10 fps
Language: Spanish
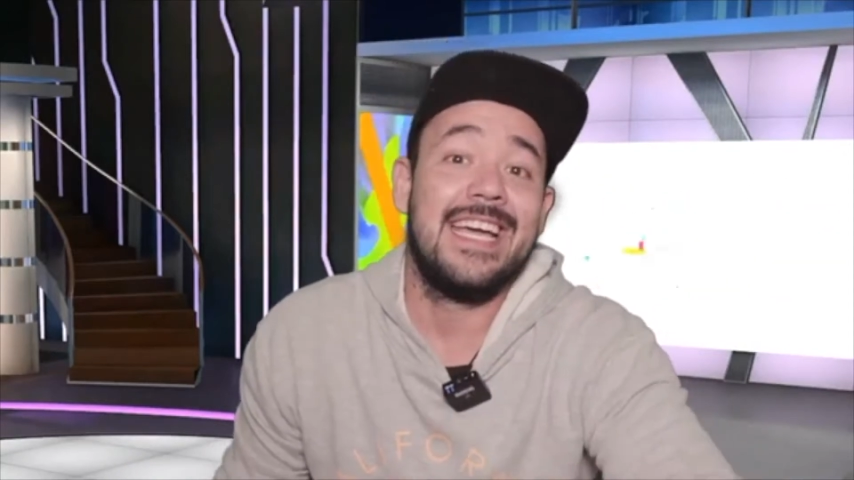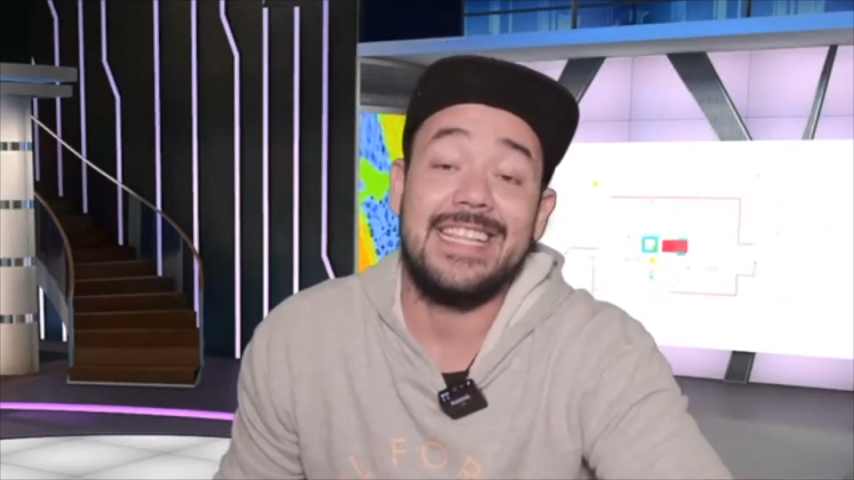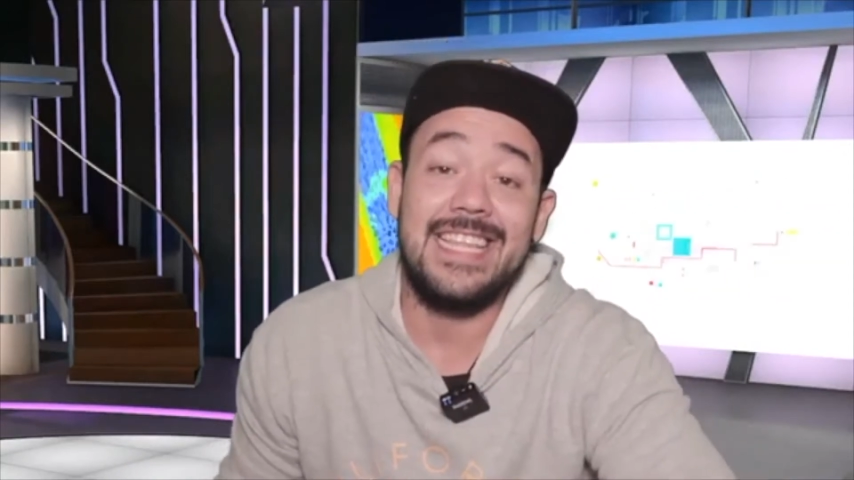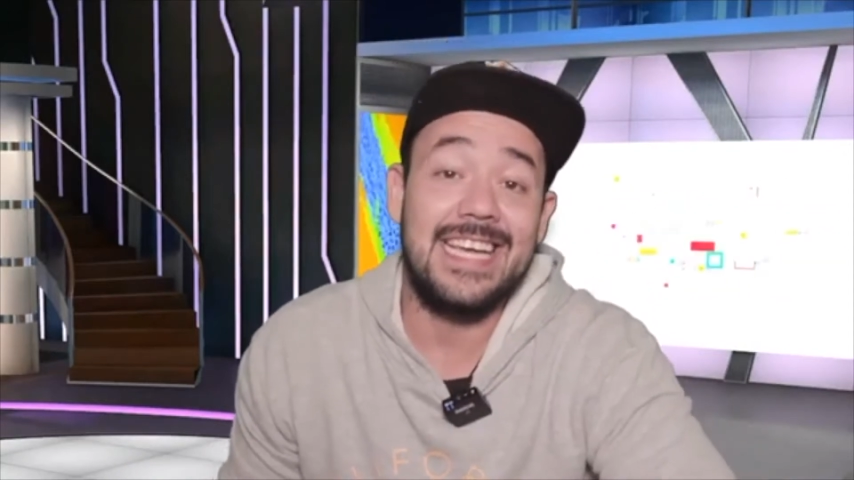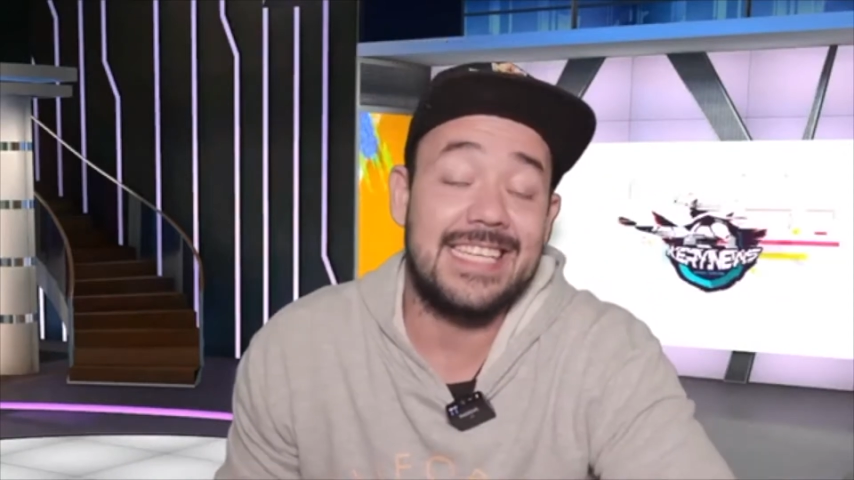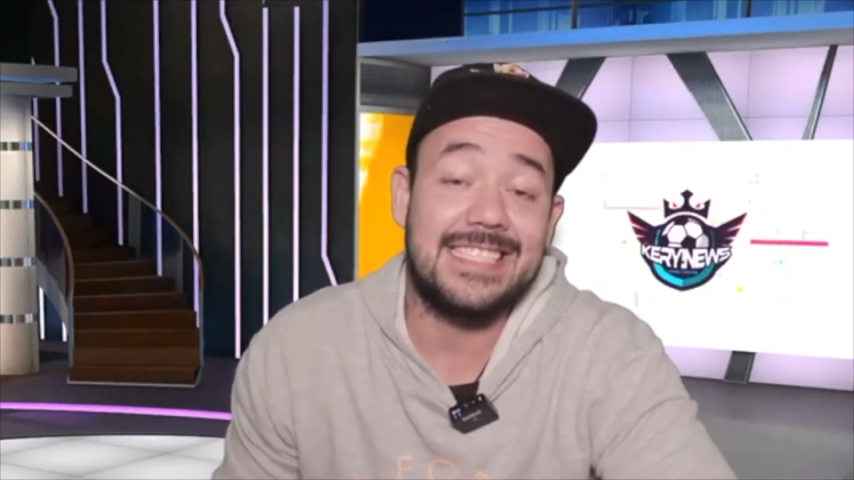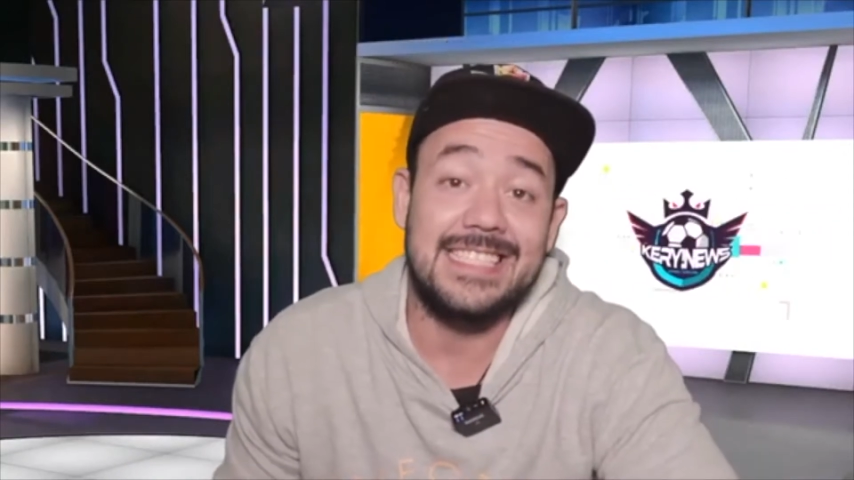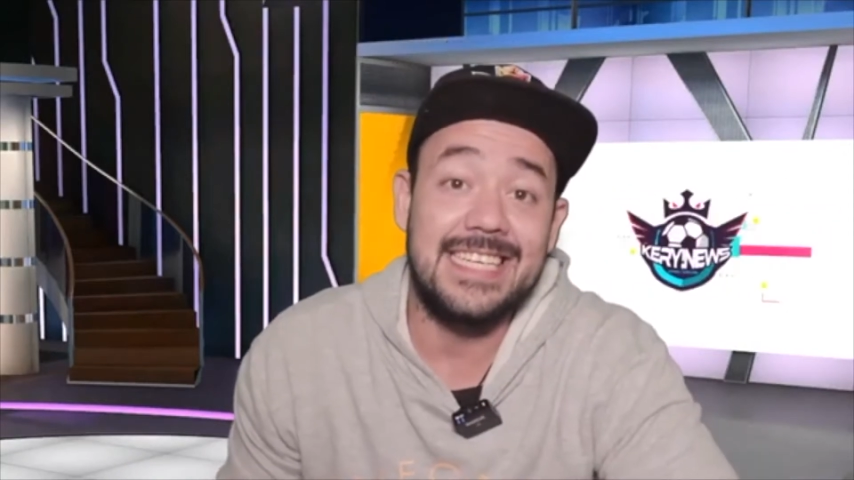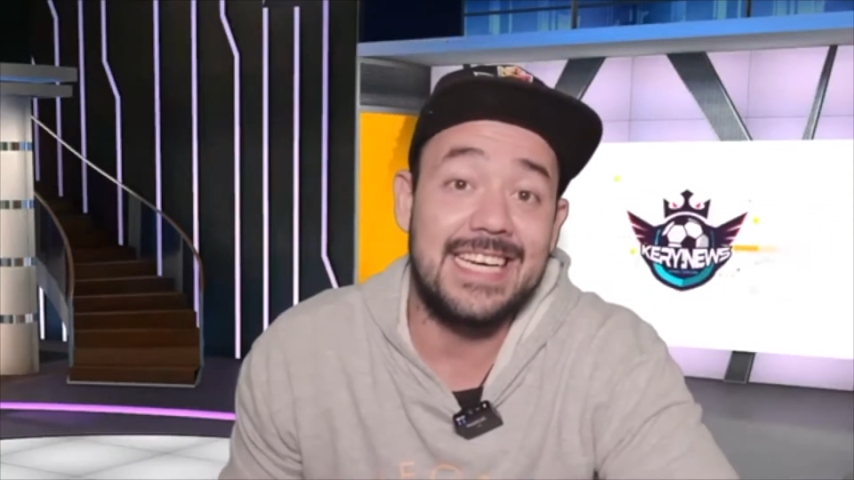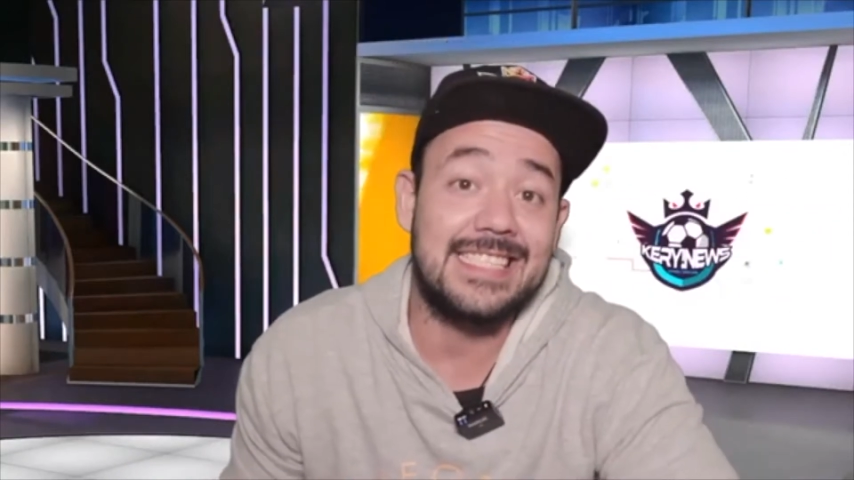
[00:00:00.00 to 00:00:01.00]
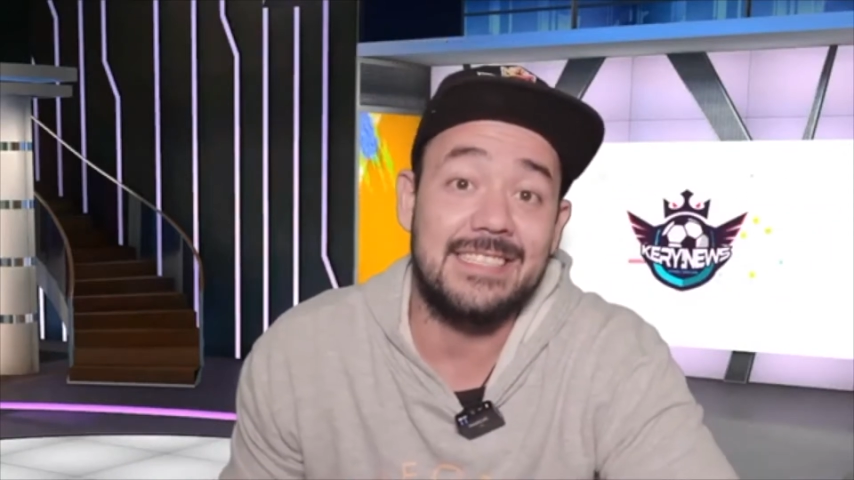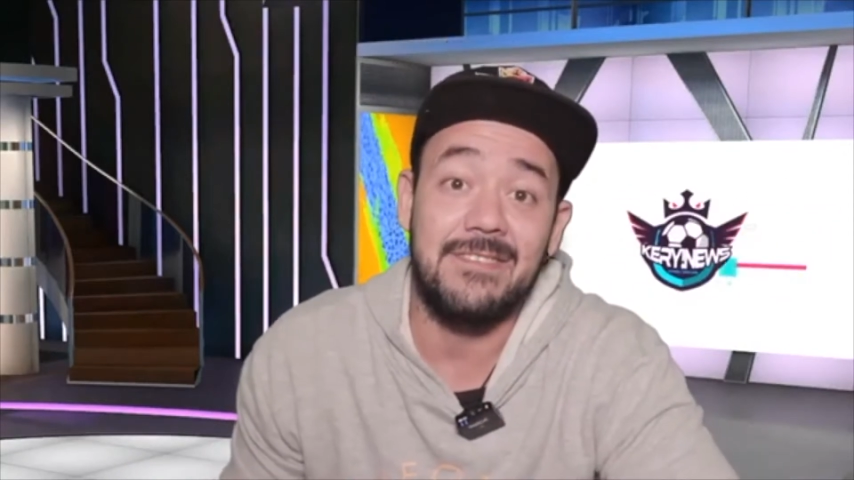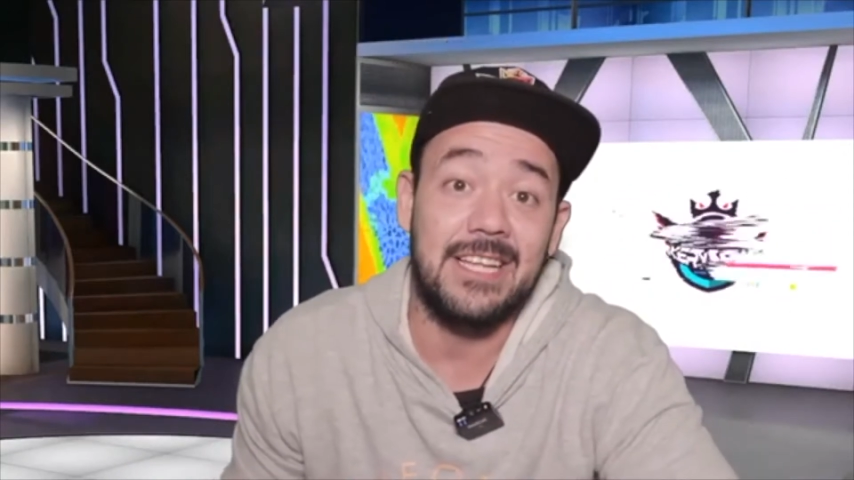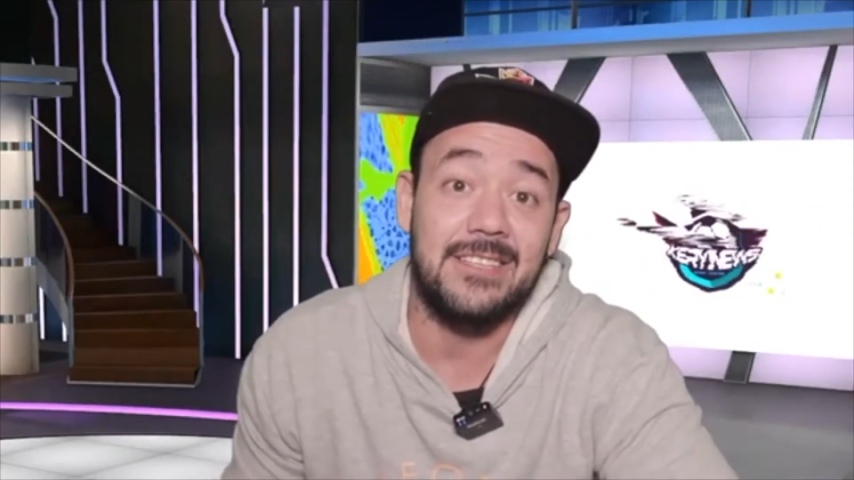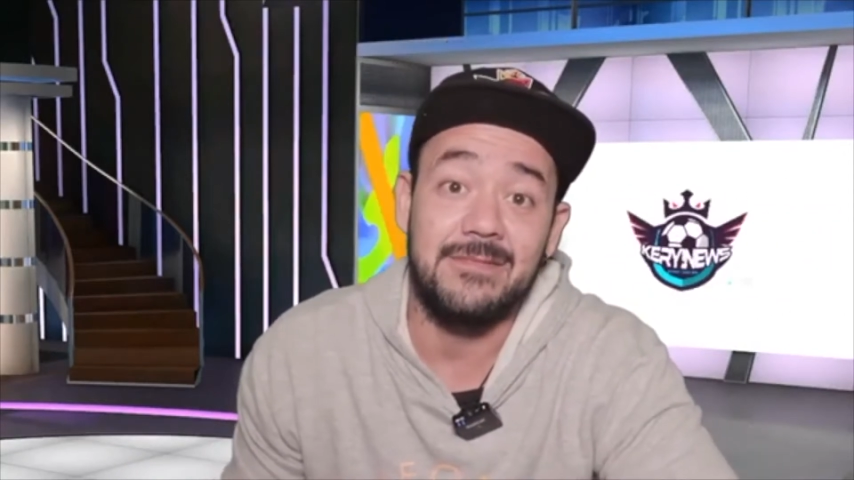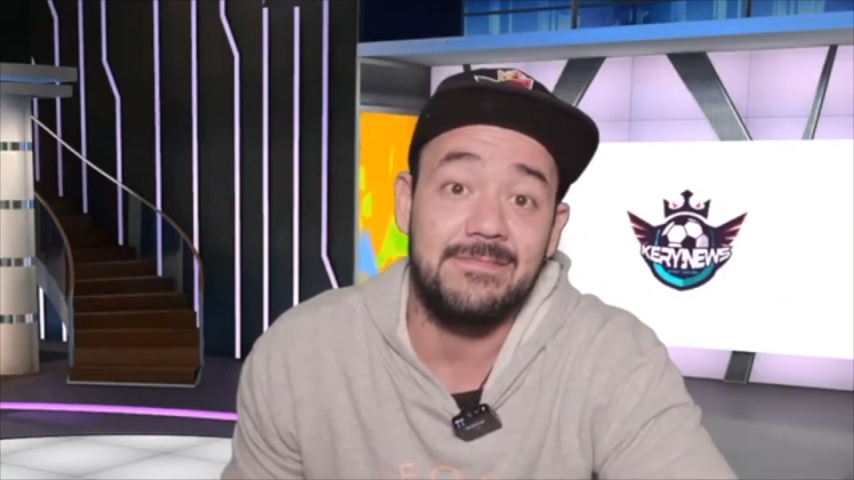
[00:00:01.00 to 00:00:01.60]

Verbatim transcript: Y Tigres se sigue desinflando.